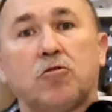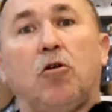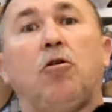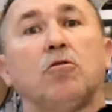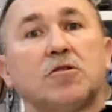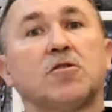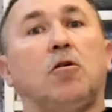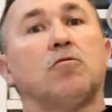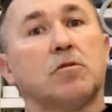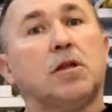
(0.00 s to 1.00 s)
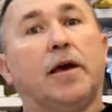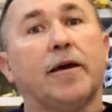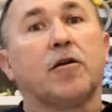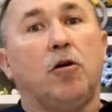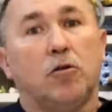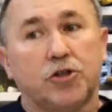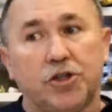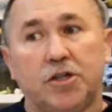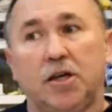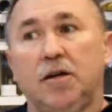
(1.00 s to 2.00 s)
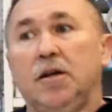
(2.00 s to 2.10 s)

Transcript: To są te koszty.